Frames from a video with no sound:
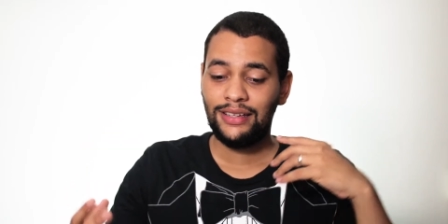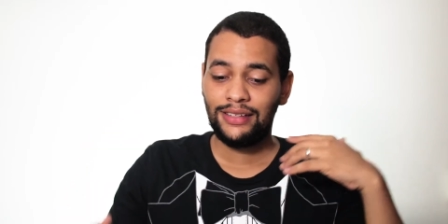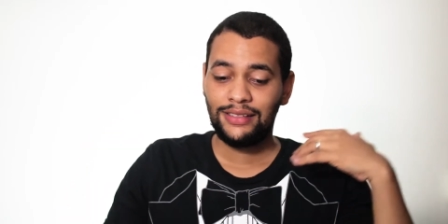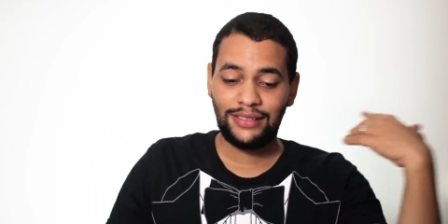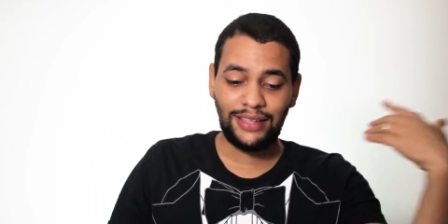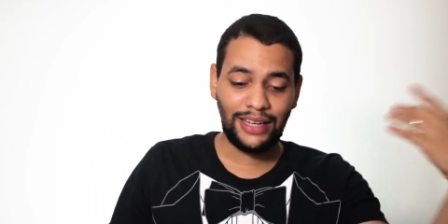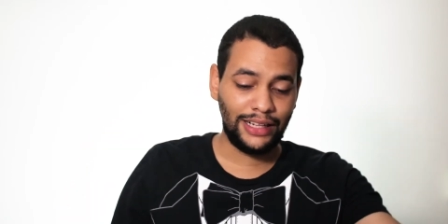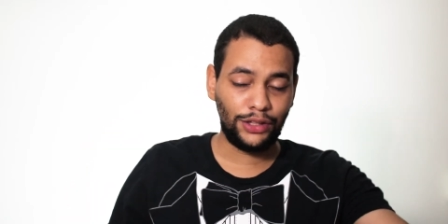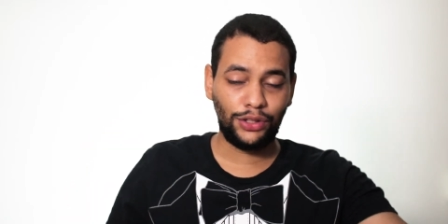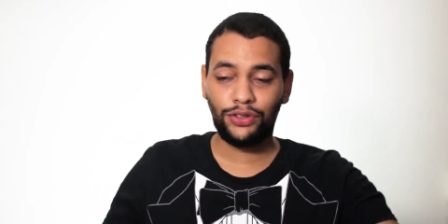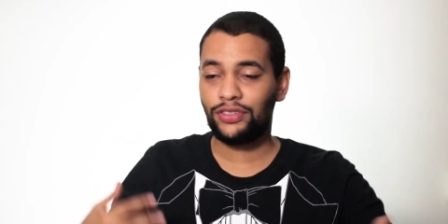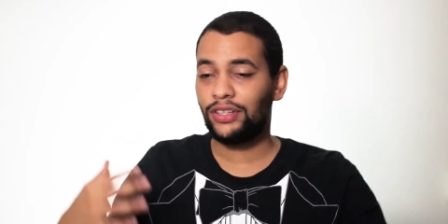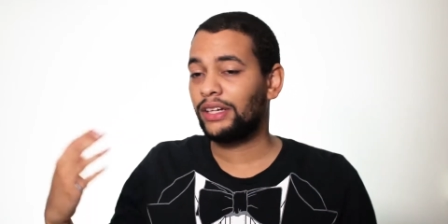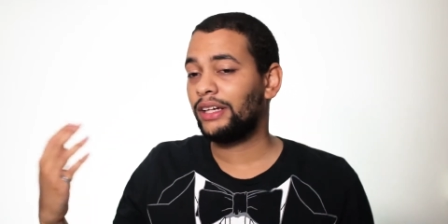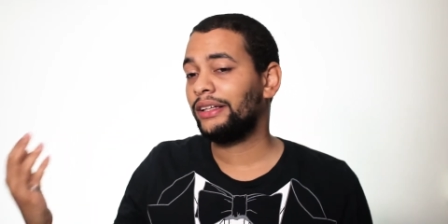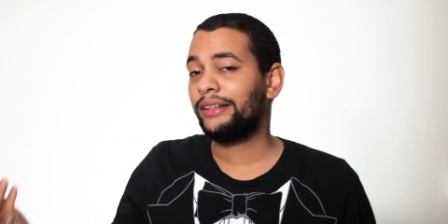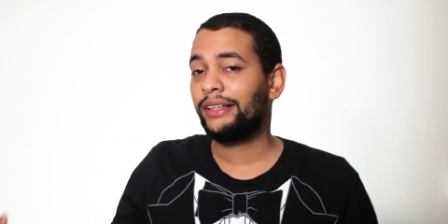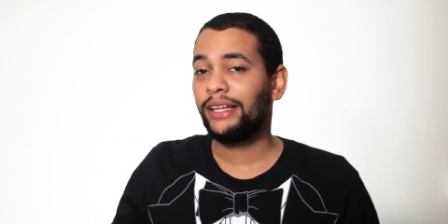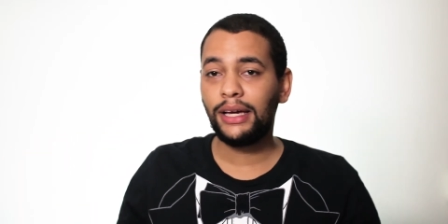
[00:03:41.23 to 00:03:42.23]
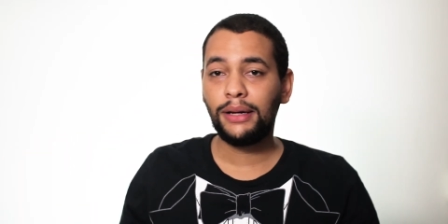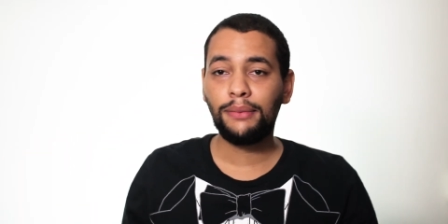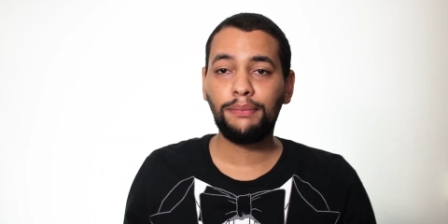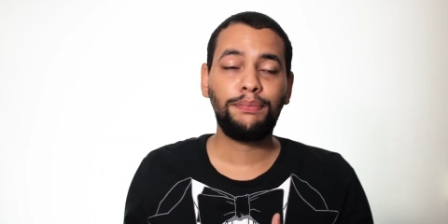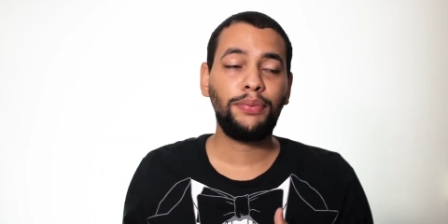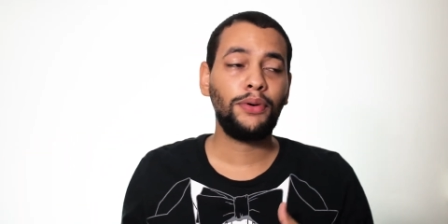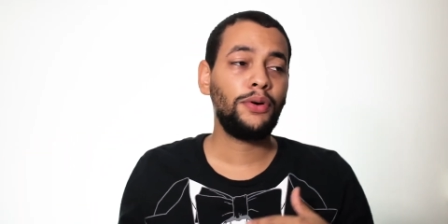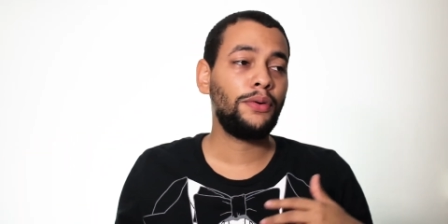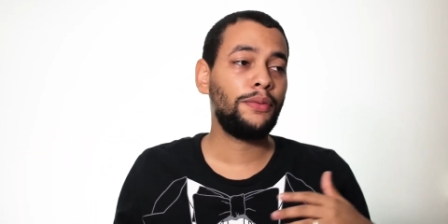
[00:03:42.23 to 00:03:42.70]
saltos en el
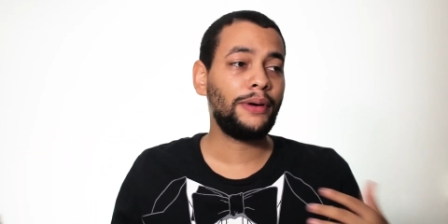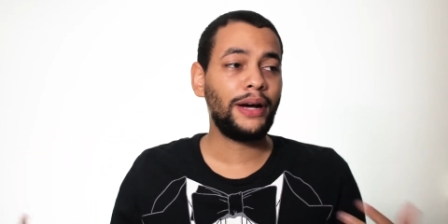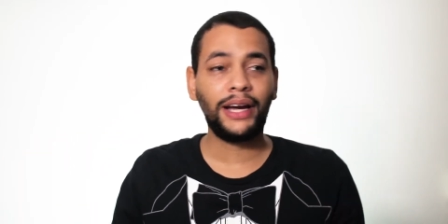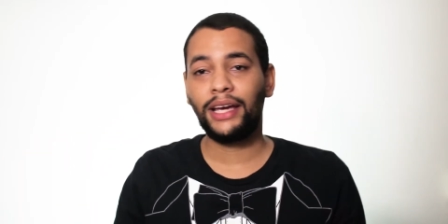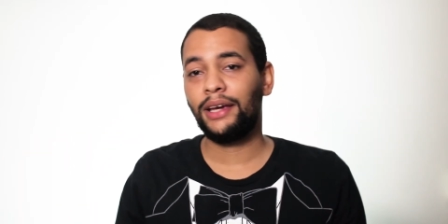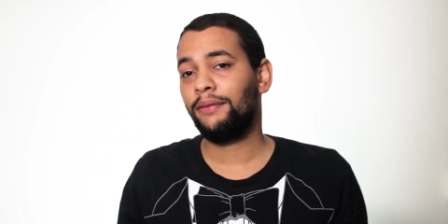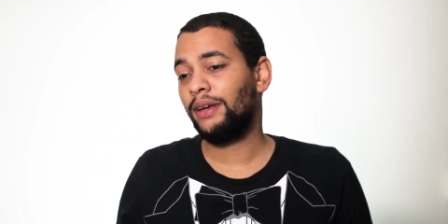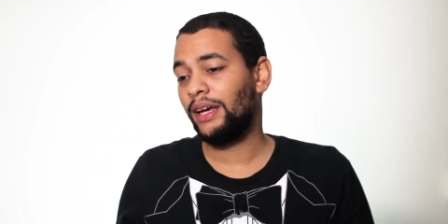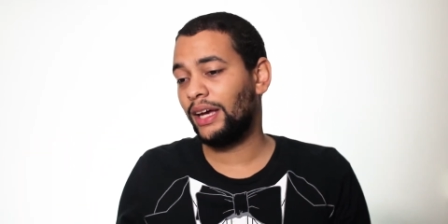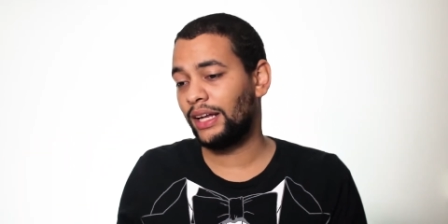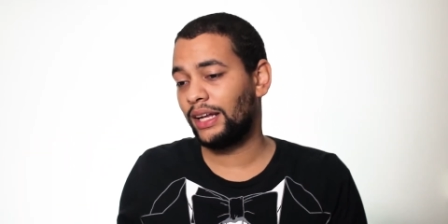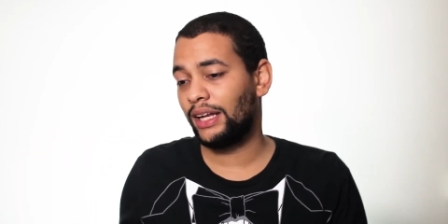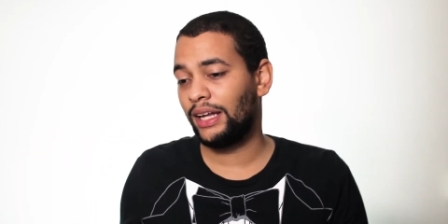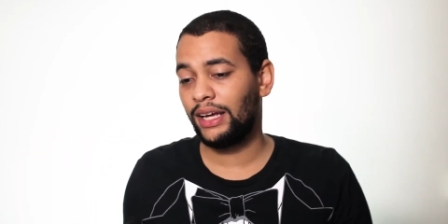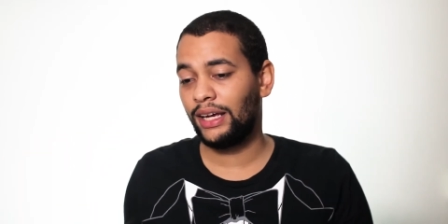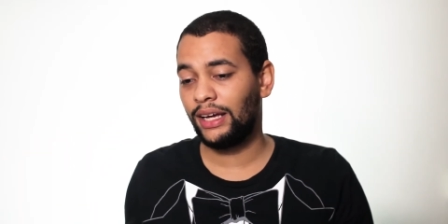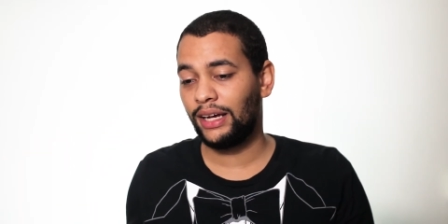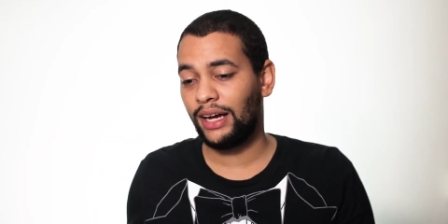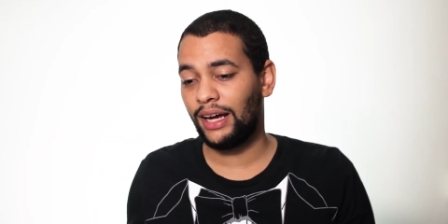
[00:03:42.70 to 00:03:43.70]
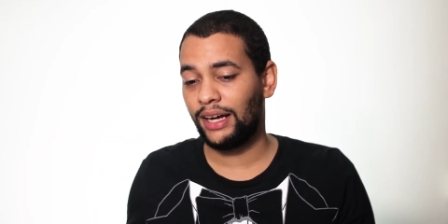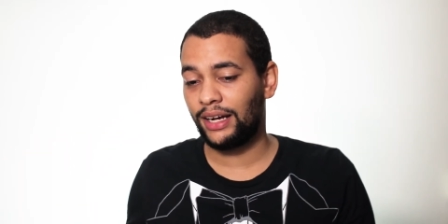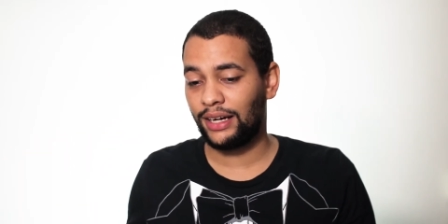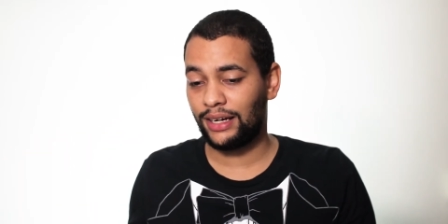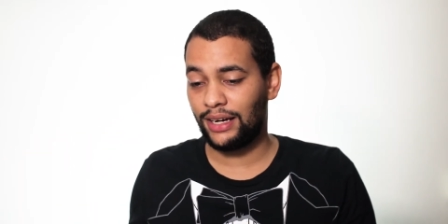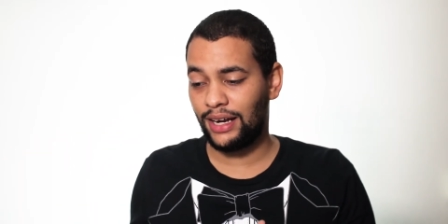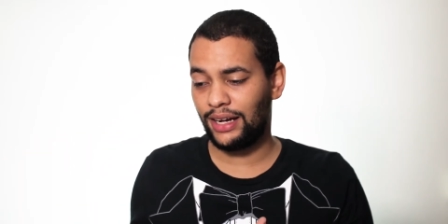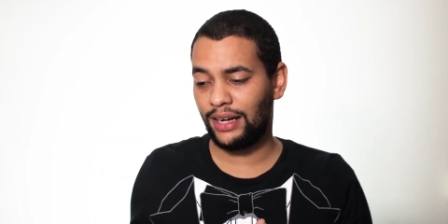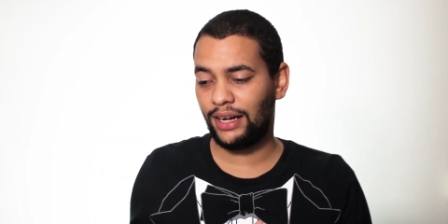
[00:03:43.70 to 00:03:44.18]
tiempo, van y vienen,
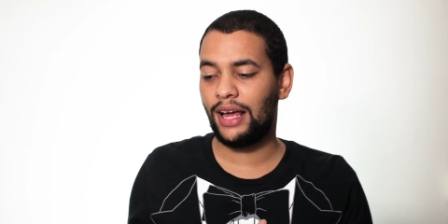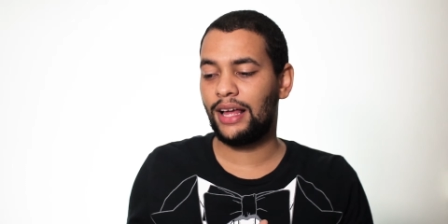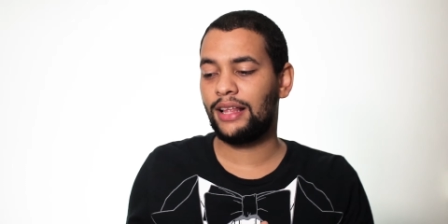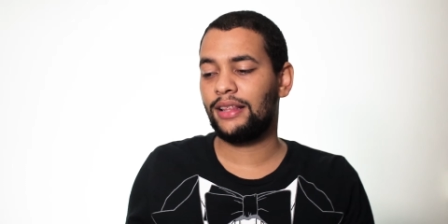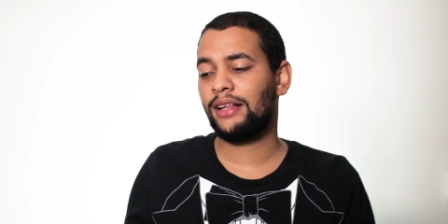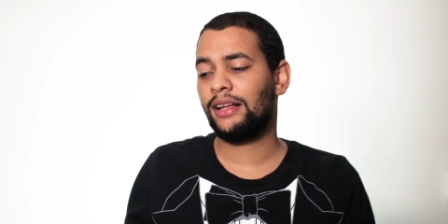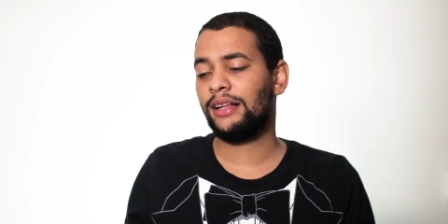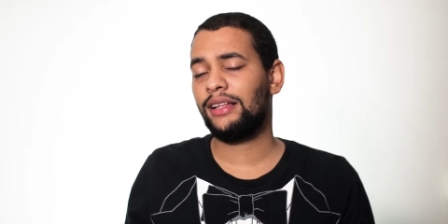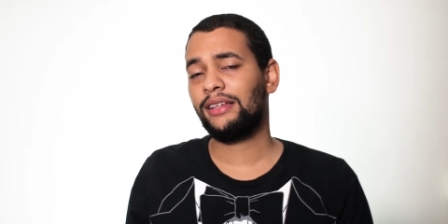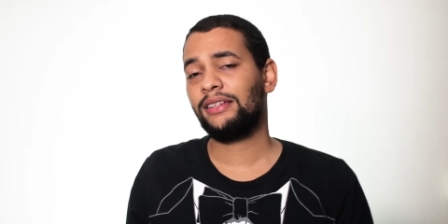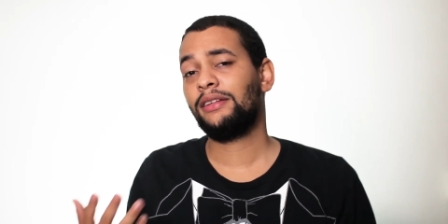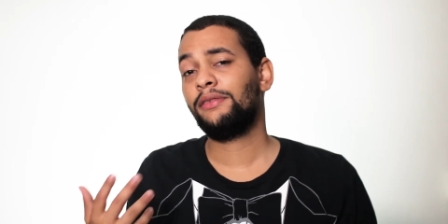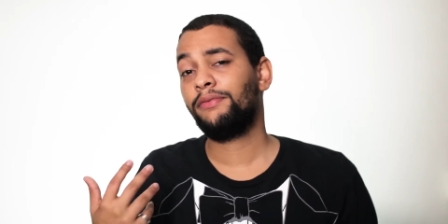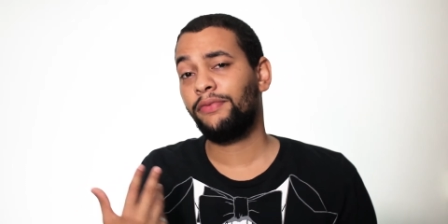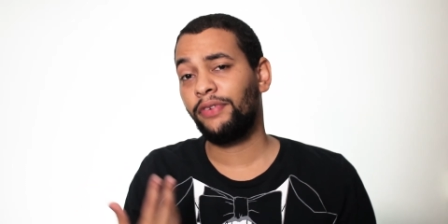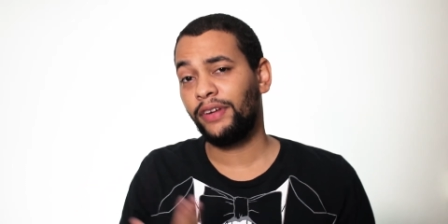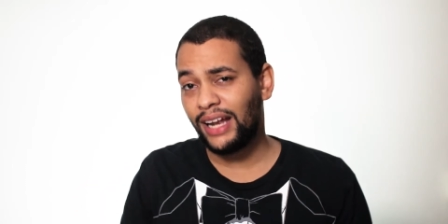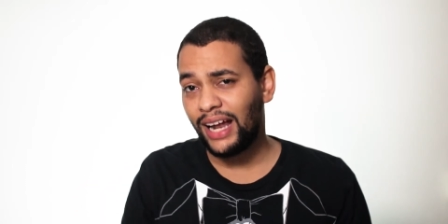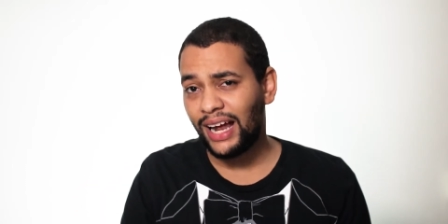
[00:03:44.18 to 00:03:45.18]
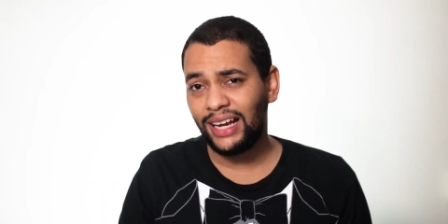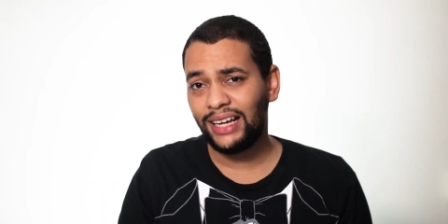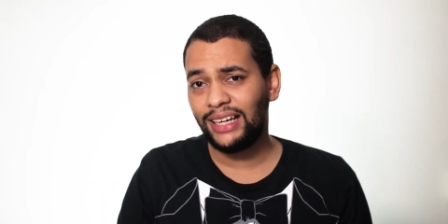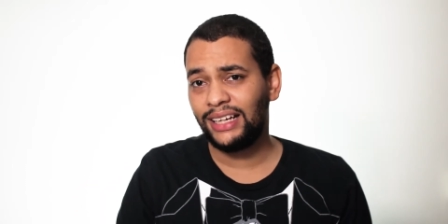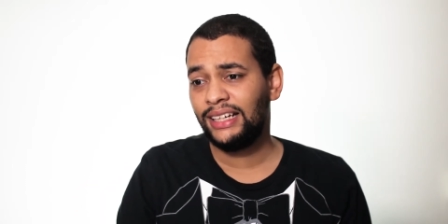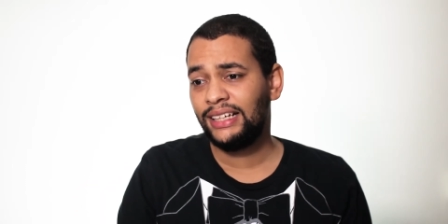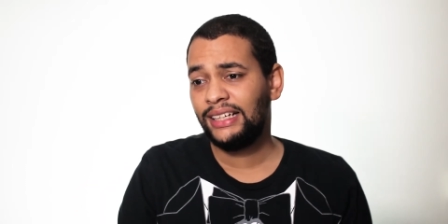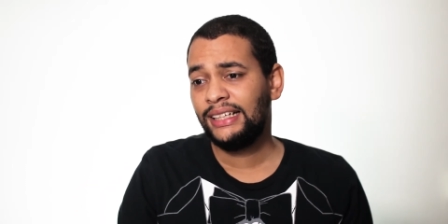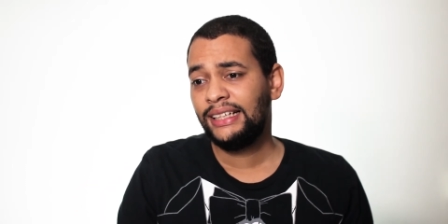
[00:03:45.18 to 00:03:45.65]
arrancan desde el final.